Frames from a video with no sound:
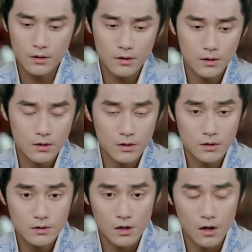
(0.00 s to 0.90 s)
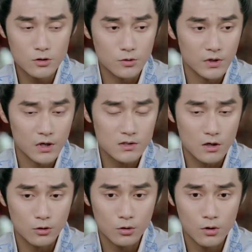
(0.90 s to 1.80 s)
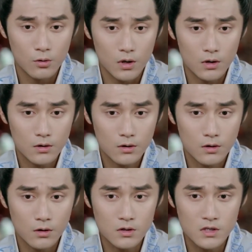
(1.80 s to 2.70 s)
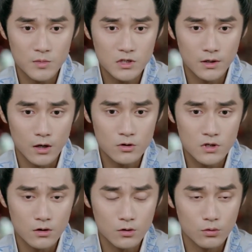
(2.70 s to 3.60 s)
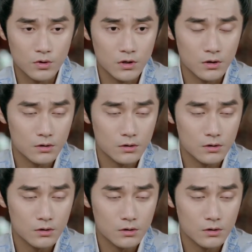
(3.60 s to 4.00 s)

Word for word: 呃，这两种应该早日推广，可咱们上哪儿去找这些土